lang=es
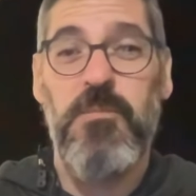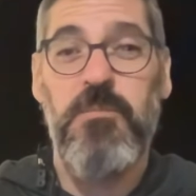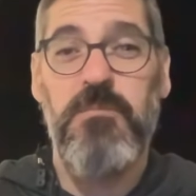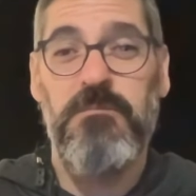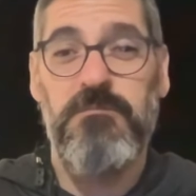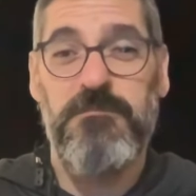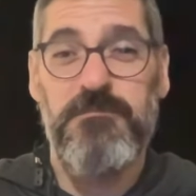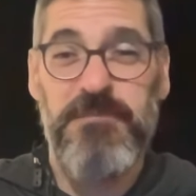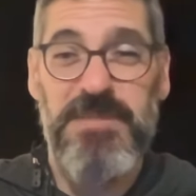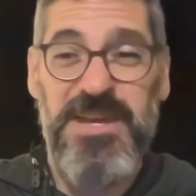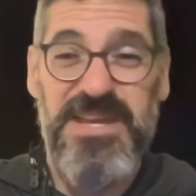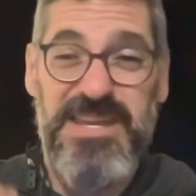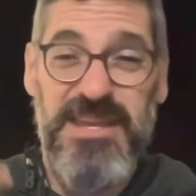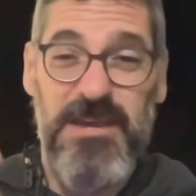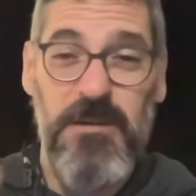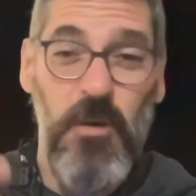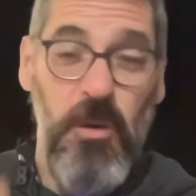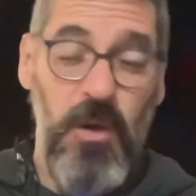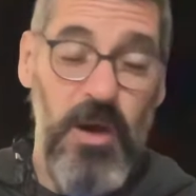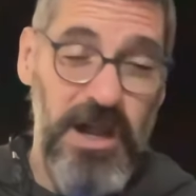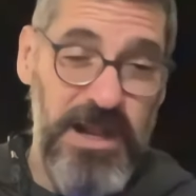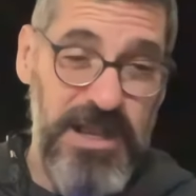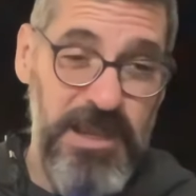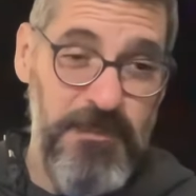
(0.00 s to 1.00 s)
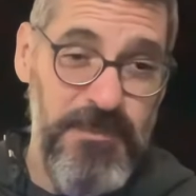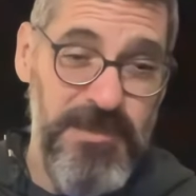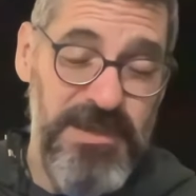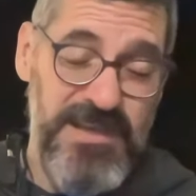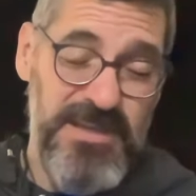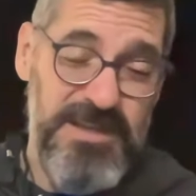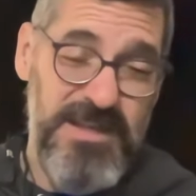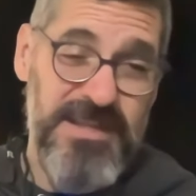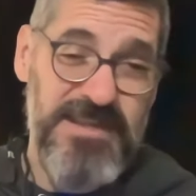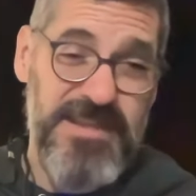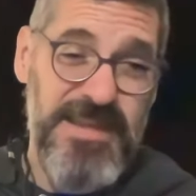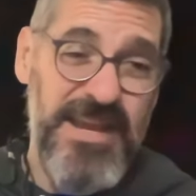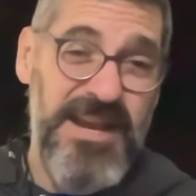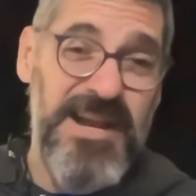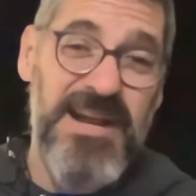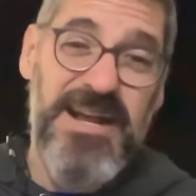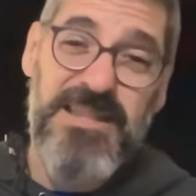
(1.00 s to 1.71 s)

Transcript: me llevó a que me inyectaran